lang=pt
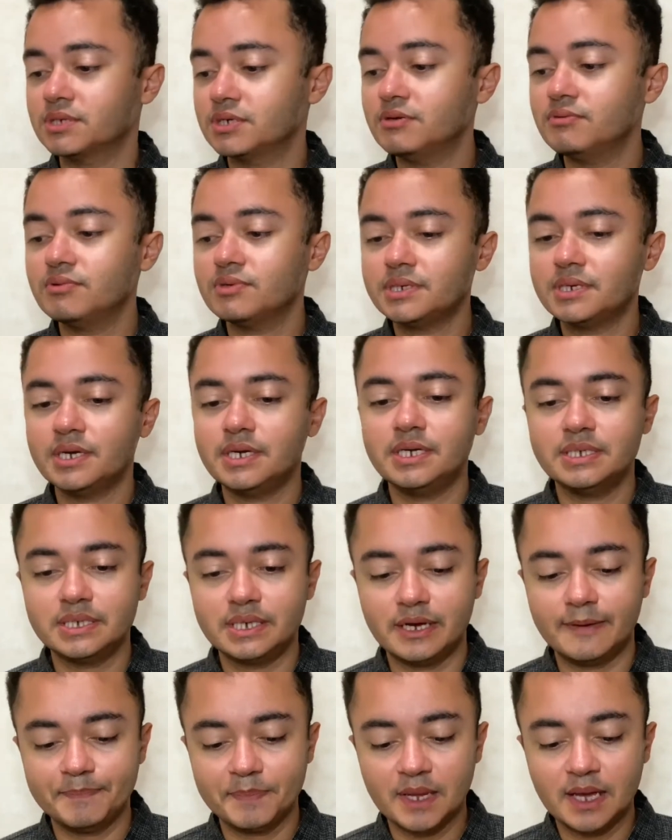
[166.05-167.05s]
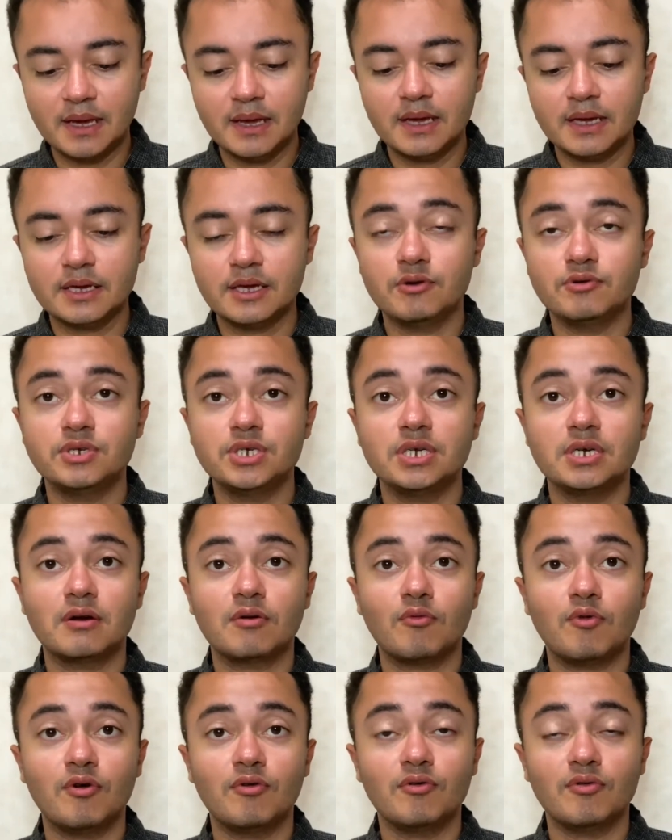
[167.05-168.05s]
Se você quiser que eu diga
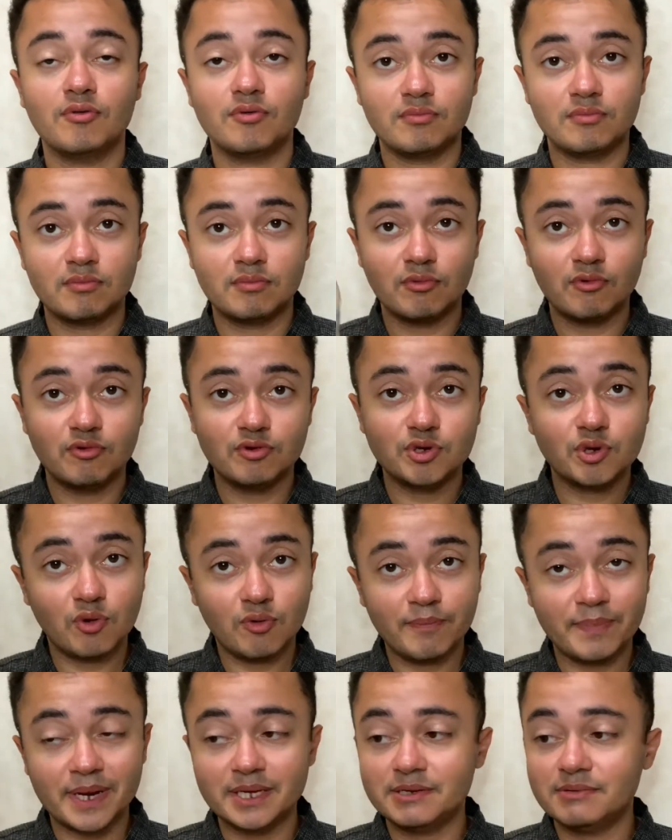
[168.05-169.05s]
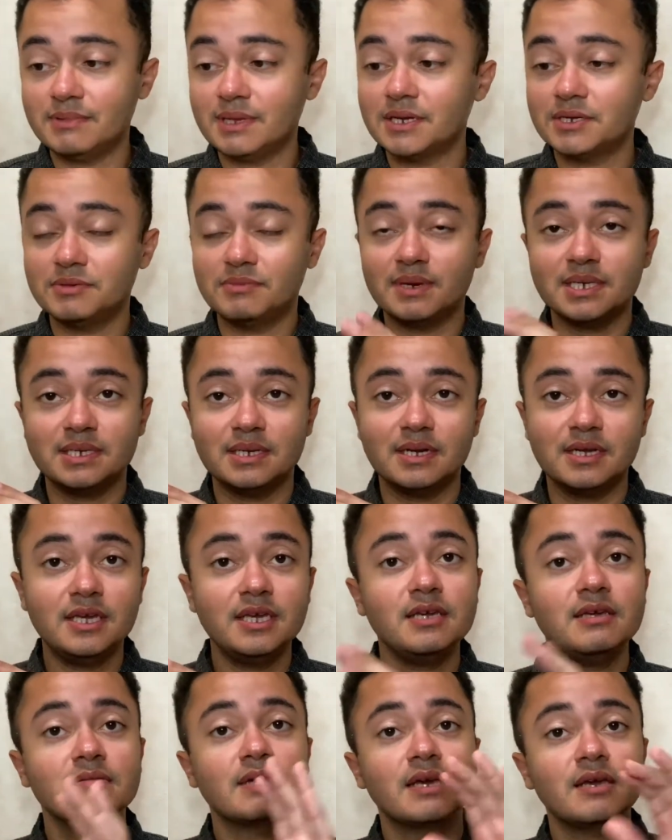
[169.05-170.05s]
qual onde comprar esse vinagre de maçã
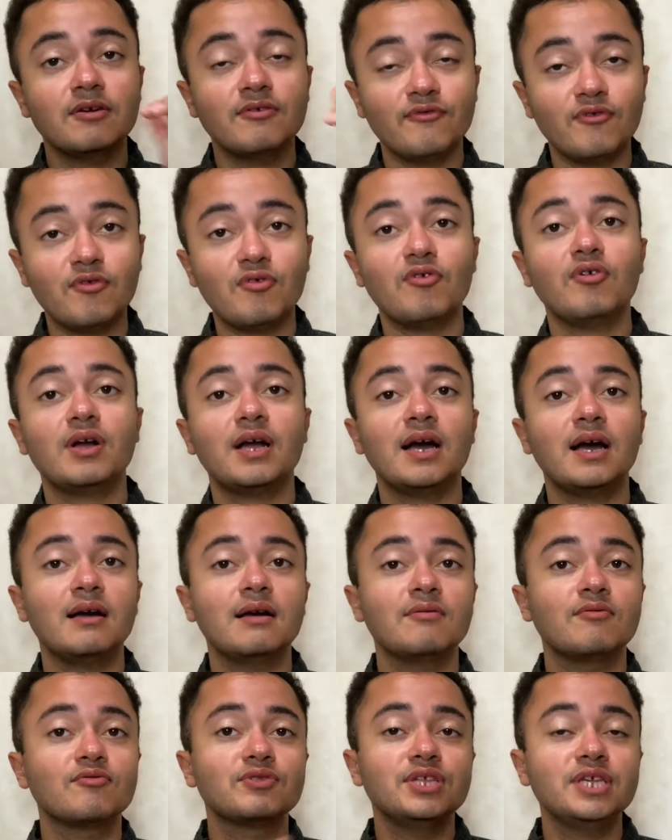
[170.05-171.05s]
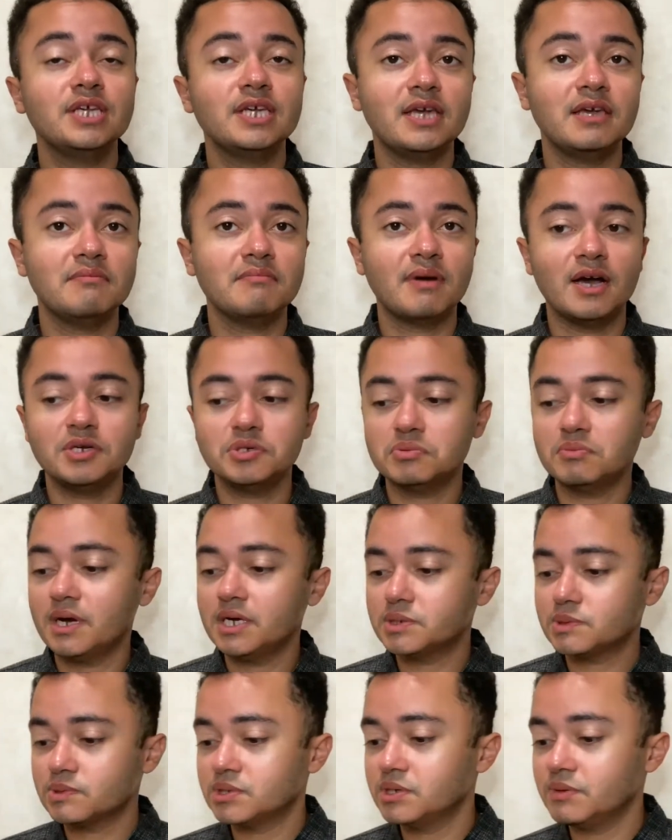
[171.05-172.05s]
aqui, eu vou colocar o link aí embaixo,
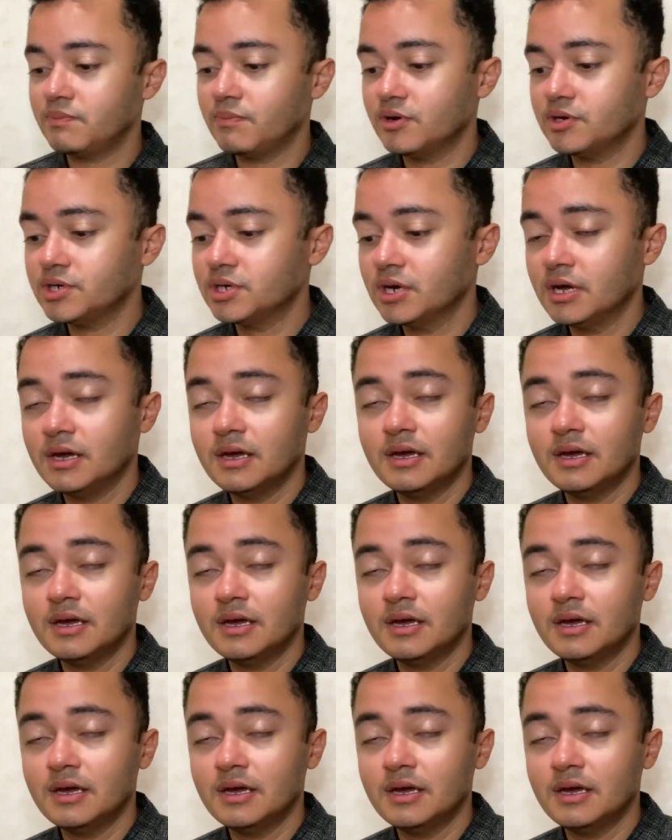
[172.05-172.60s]
mas você pode